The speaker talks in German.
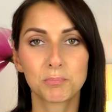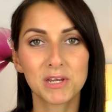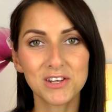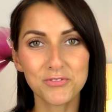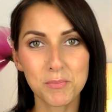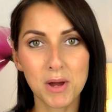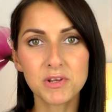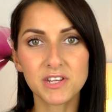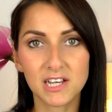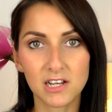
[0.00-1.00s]
Beginnen wir mal
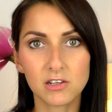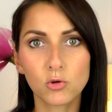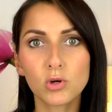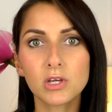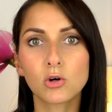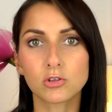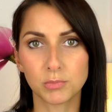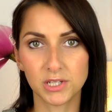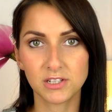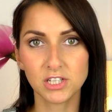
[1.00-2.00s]
mit der Kategorie
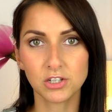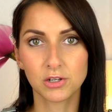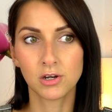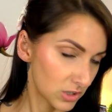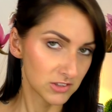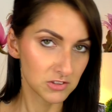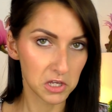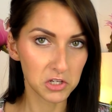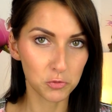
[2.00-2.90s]
Kosmetik. Das ist recht